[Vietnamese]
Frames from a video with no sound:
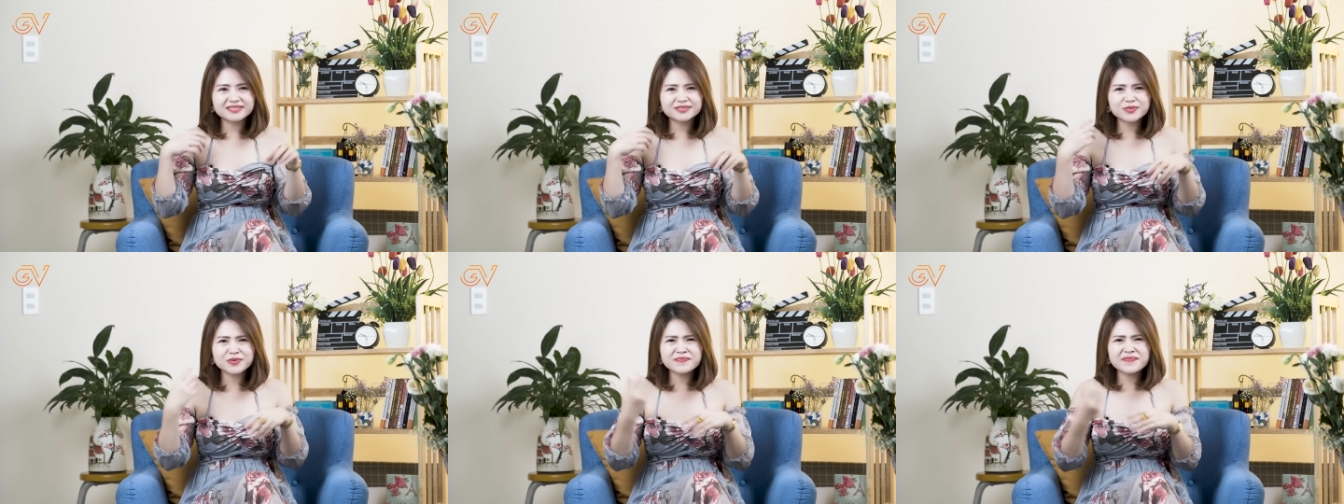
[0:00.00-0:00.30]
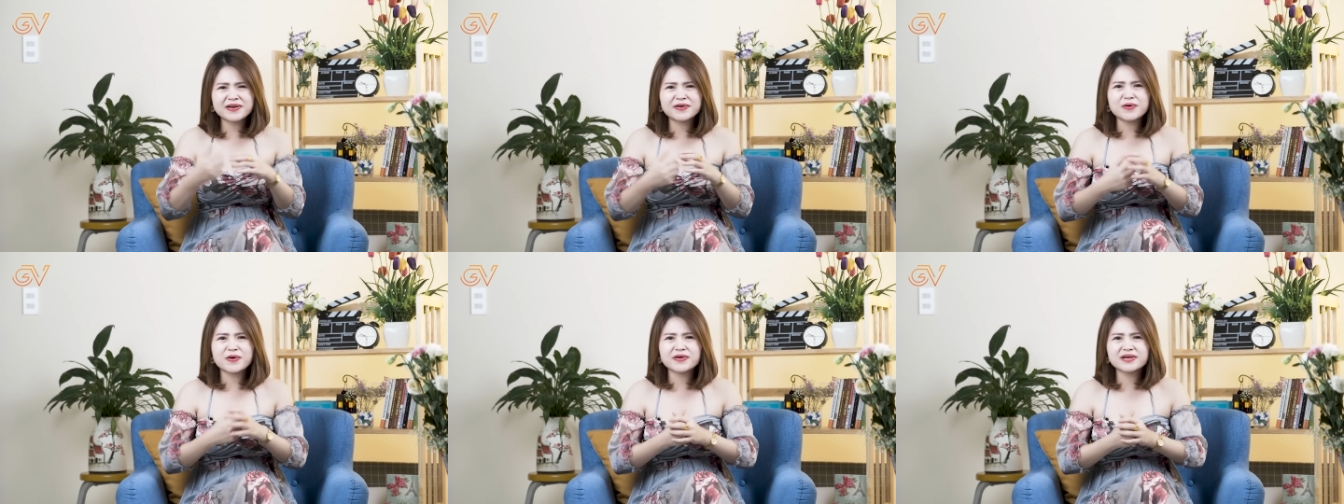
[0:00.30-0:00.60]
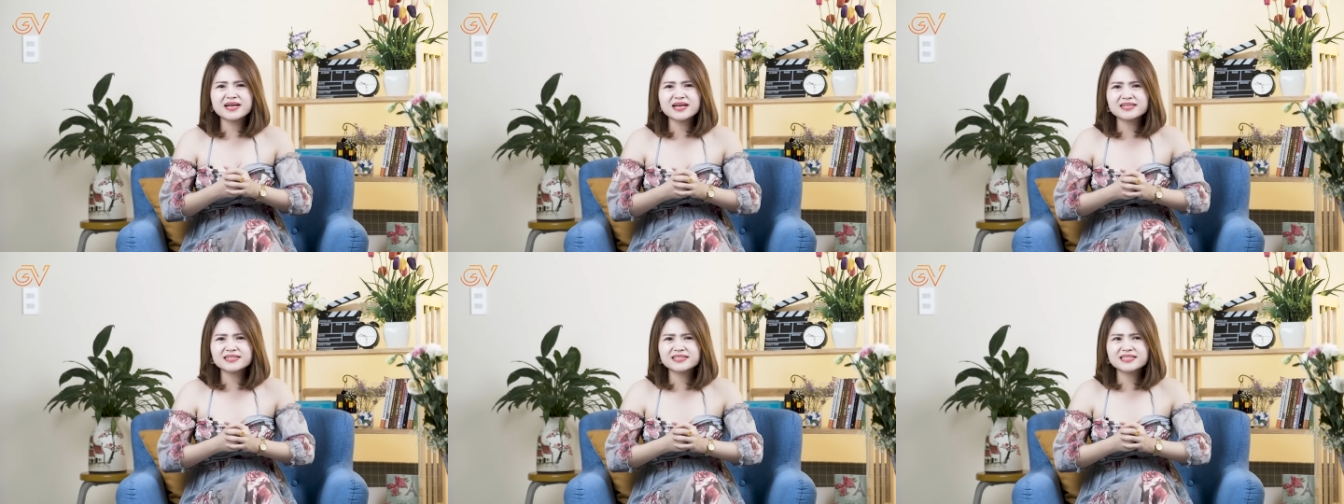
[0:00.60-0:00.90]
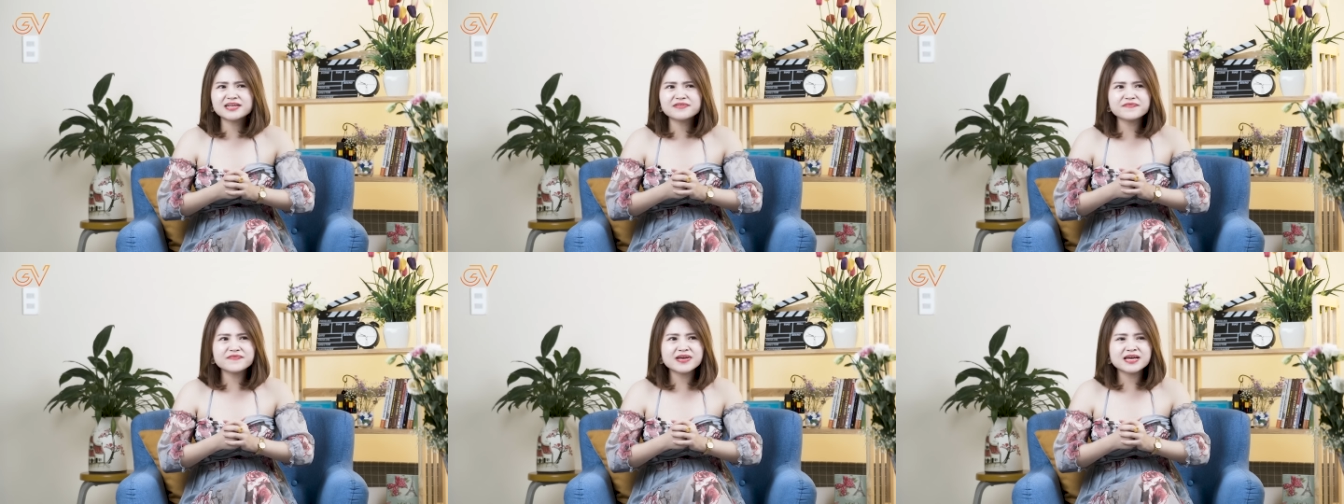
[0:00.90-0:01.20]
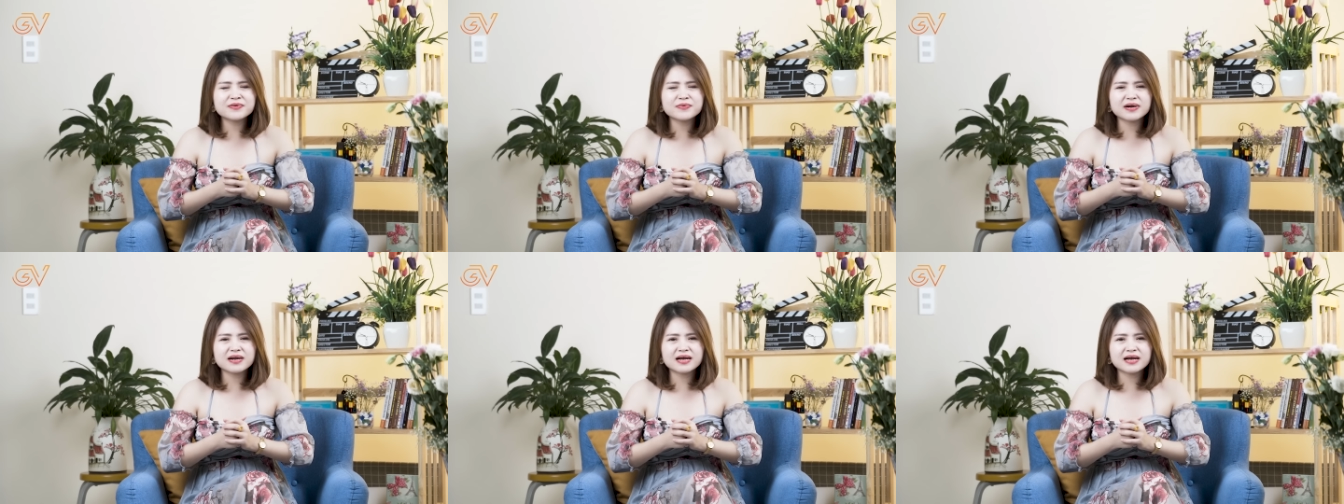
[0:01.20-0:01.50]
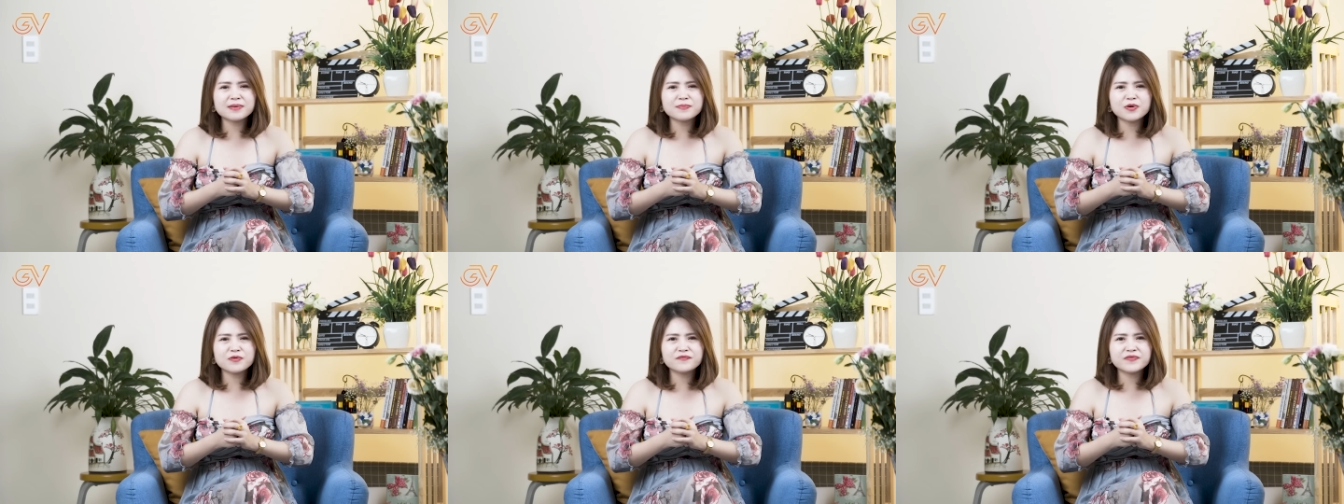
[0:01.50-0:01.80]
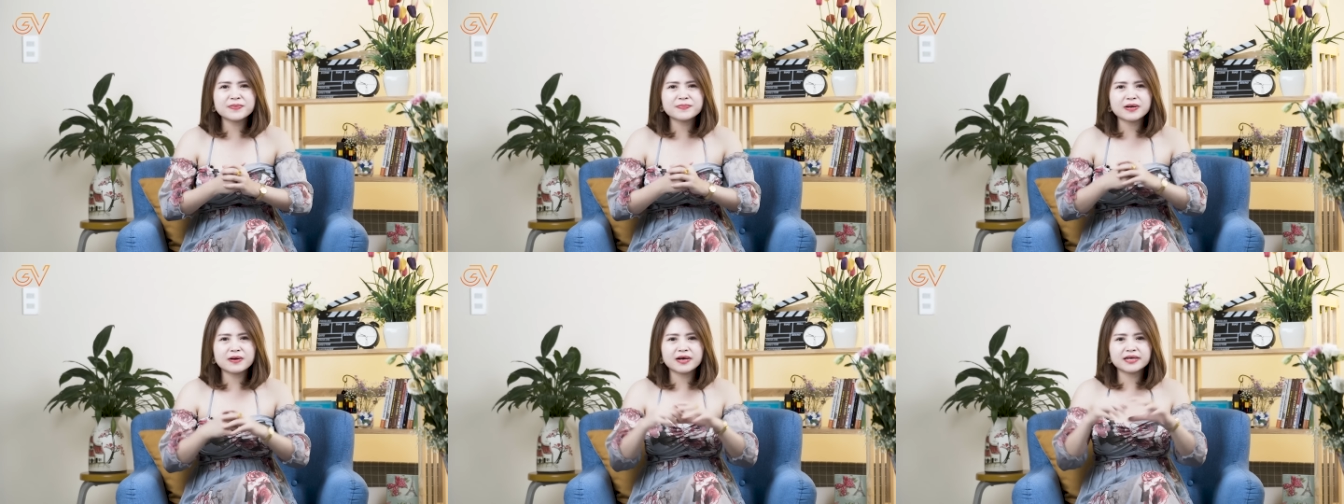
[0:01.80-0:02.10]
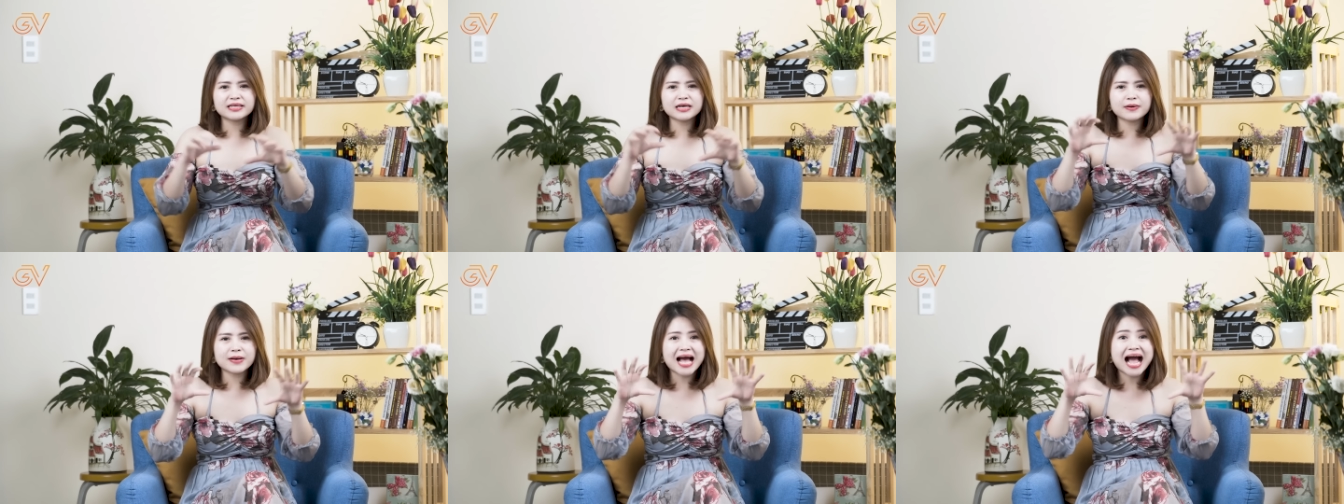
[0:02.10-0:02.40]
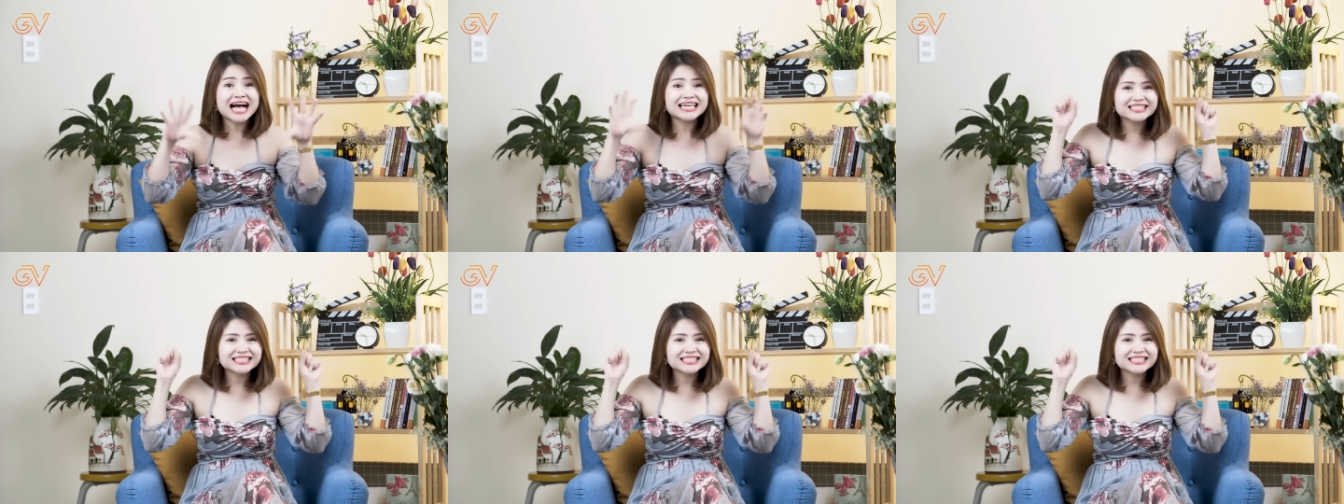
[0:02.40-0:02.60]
tôi phải nói các diễn viên hoặc là các bộ phim nào người ta gọi